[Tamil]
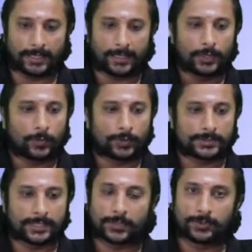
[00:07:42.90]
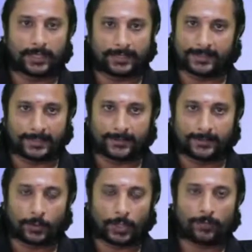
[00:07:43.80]
ஒரு சர்க்கியூட் தான் இதுங்க
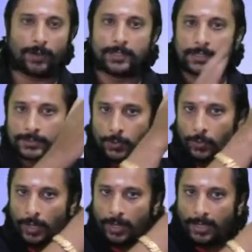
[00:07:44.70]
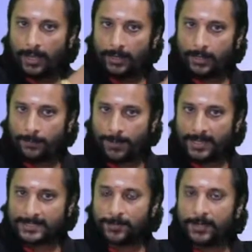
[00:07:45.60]
ஓகேவா ஸோ நான் கரண்ட்டை
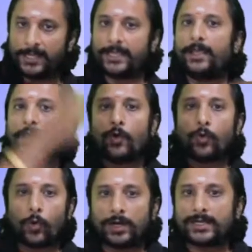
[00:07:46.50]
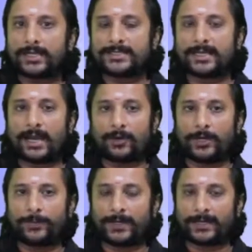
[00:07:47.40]
பாஸ் பண்ணி வோல்டேஜை
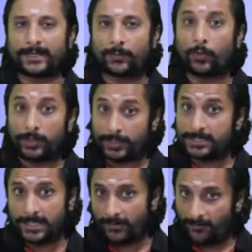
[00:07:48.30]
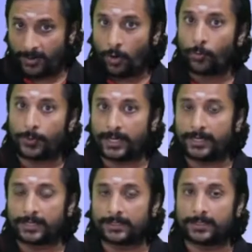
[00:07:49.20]
கால்குலேட் பண்ணுறேங்க வோல்டேஜ் நான் அவுட்புட்டாக
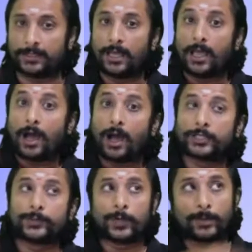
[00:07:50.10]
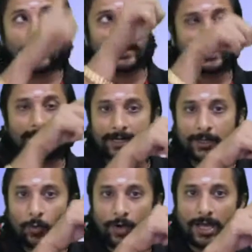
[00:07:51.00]
எடுத்து அது மூலமாக இந்த கரண்ட்
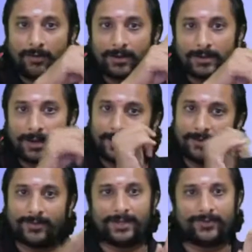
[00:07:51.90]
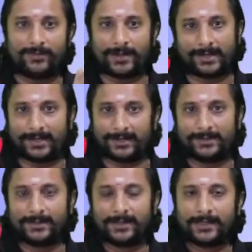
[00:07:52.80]
ஒழுங்காக வருதா இல்லையான்னு வெரிஃபை பண்ணுறேங்க
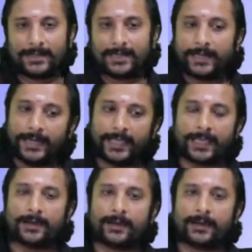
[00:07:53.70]
நீங்கள் கேட்கலாம்